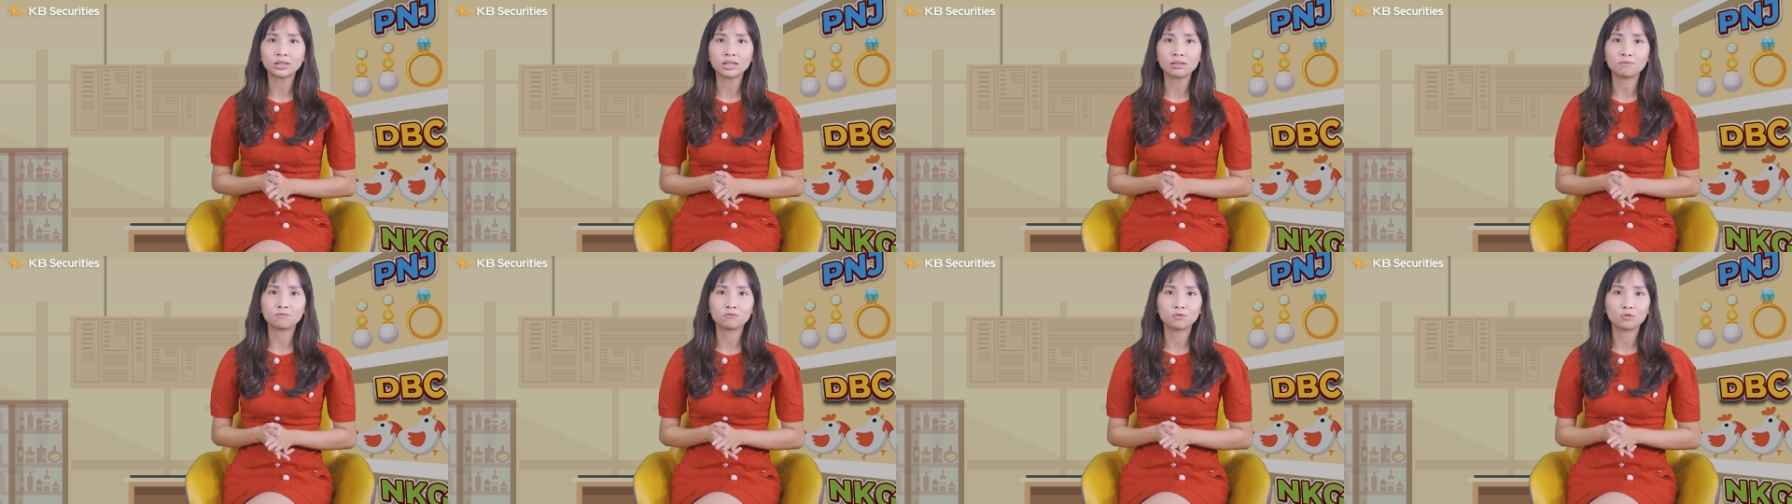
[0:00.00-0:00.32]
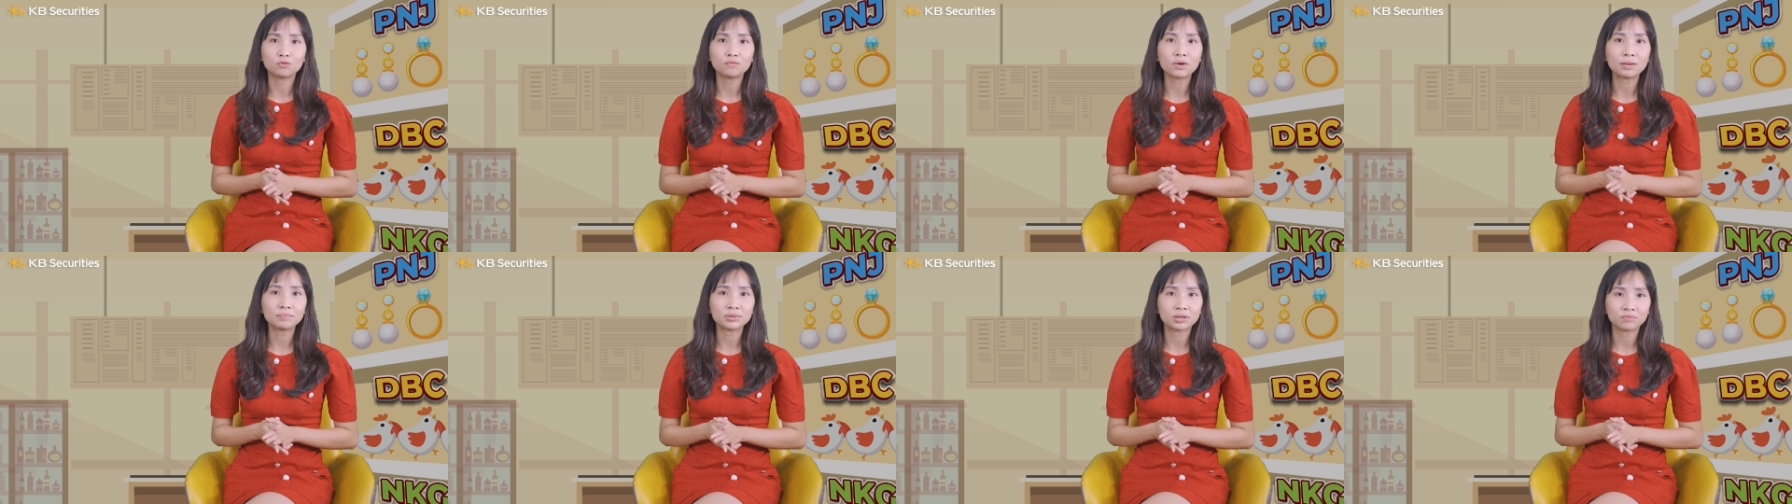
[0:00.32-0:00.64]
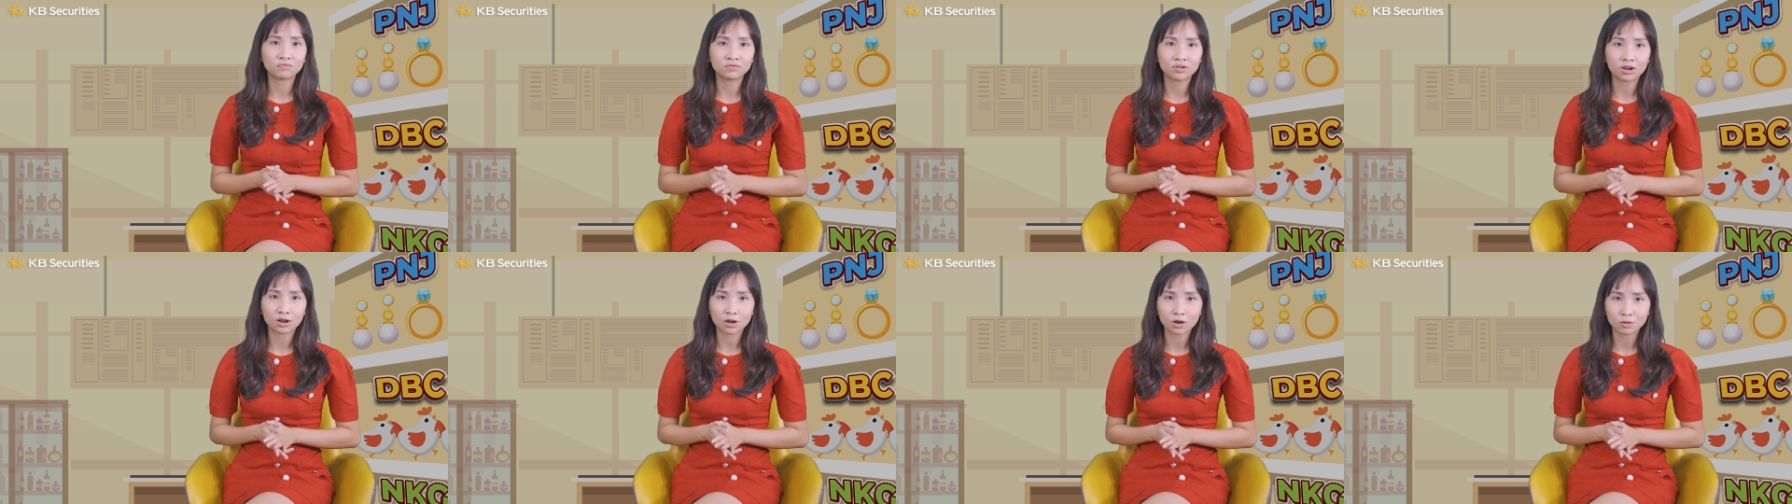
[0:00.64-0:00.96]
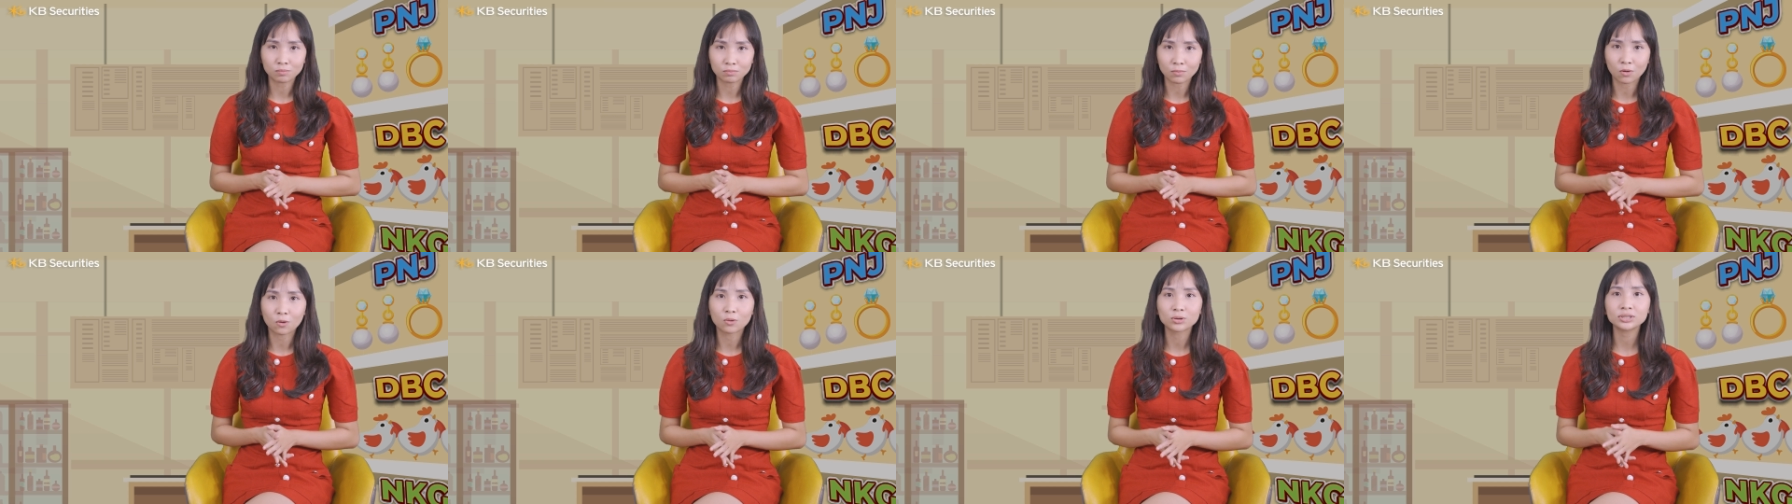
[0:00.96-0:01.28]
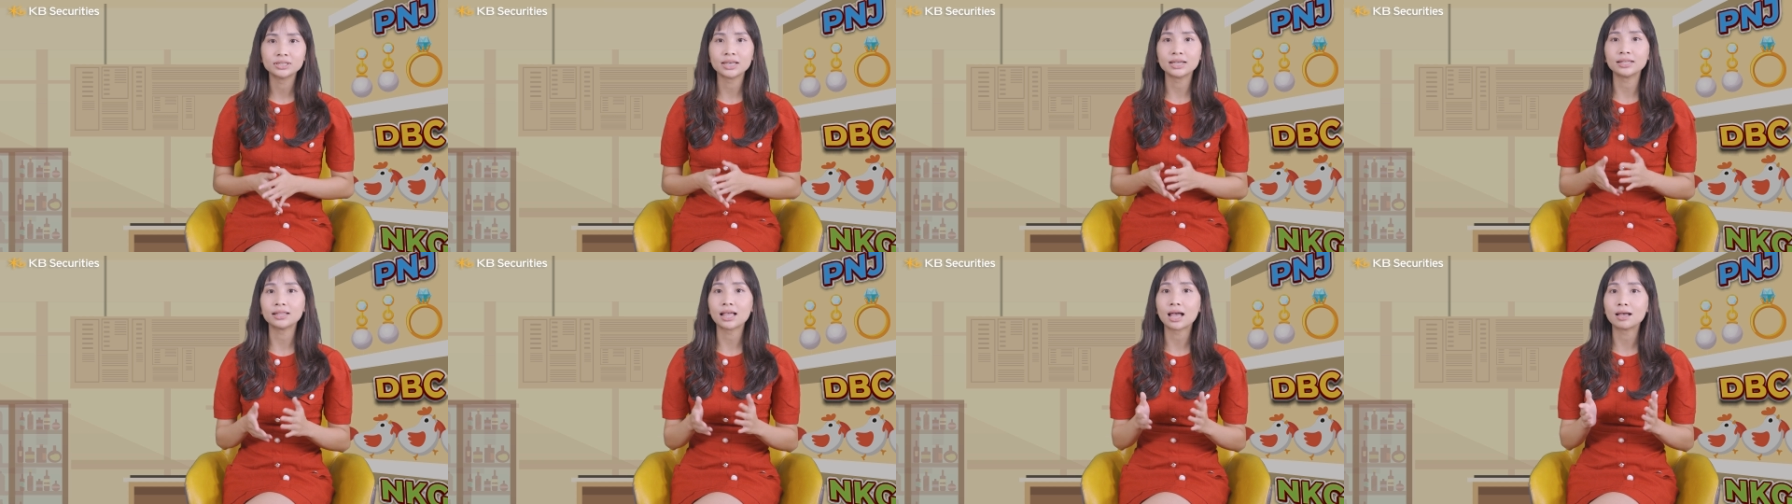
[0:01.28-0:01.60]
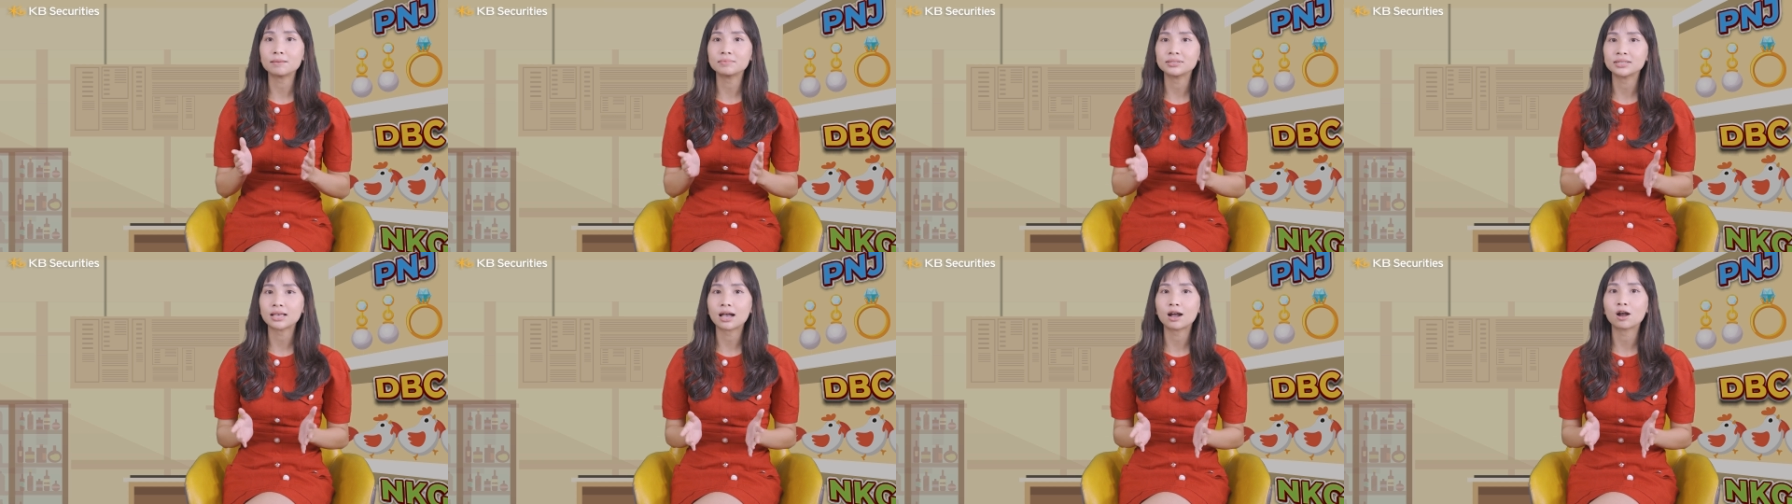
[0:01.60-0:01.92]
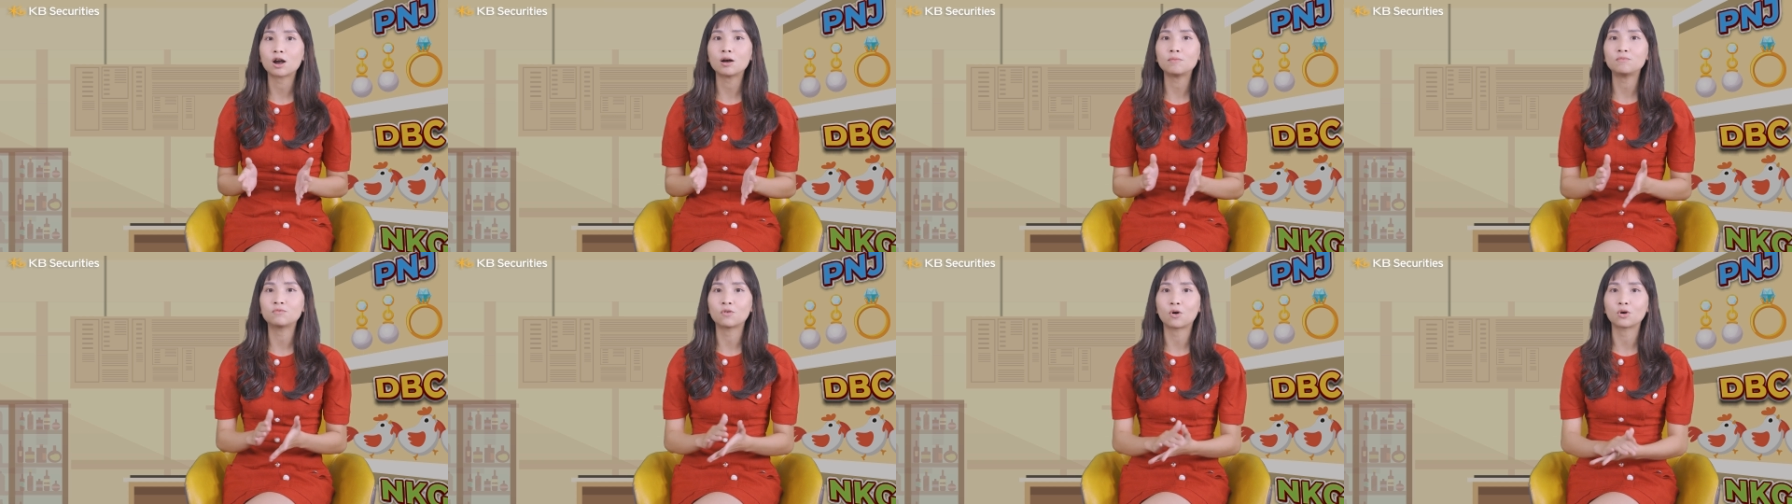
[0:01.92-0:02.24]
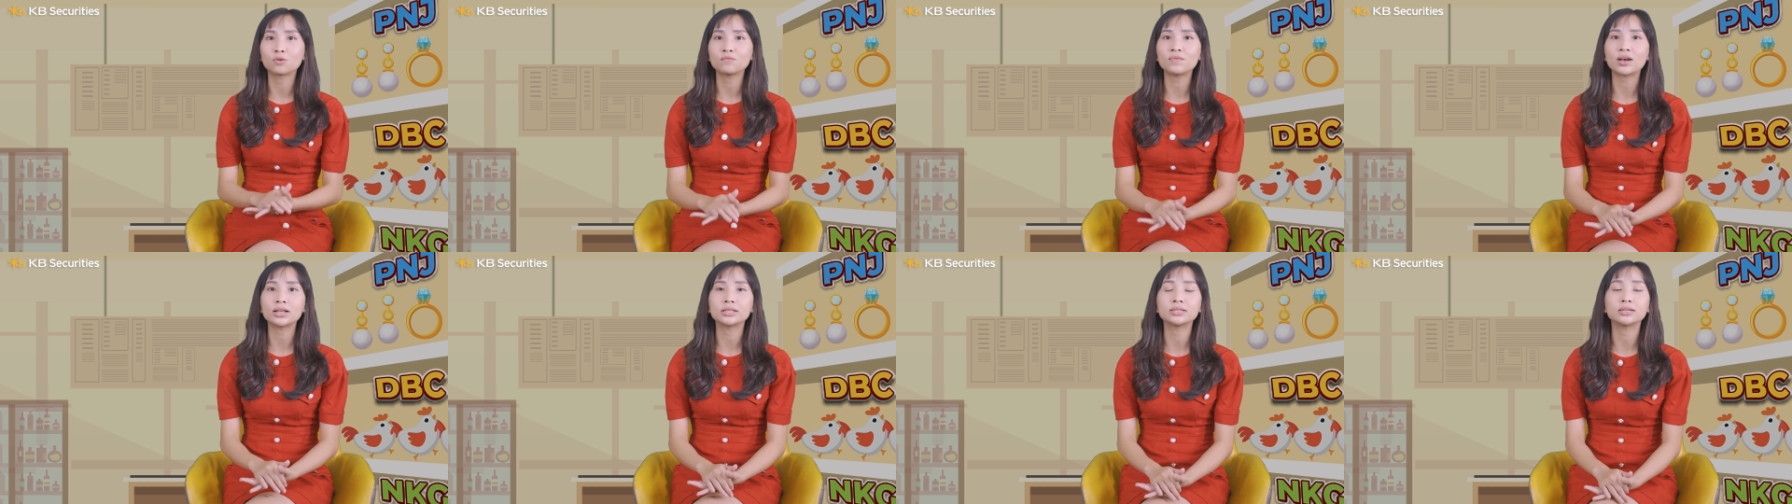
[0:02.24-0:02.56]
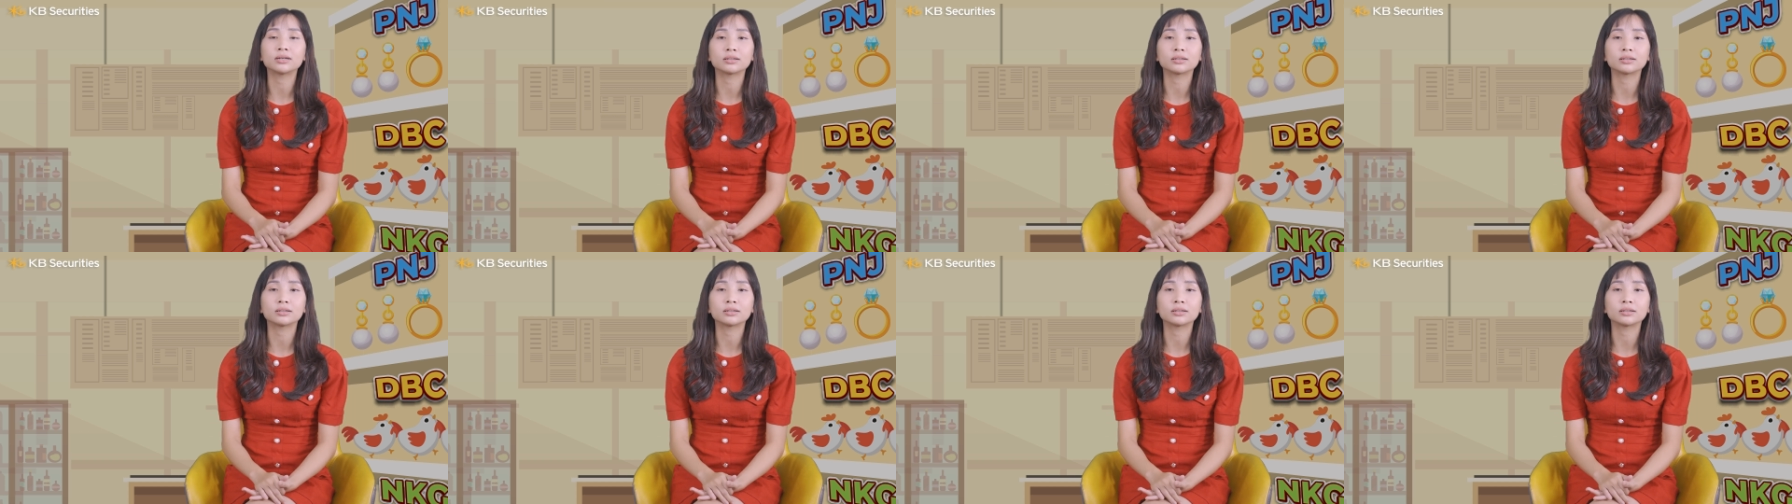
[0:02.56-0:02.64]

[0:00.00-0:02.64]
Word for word: thì Phú Phạm Nhật Vượng công bố sẽ tham gia góp vốn và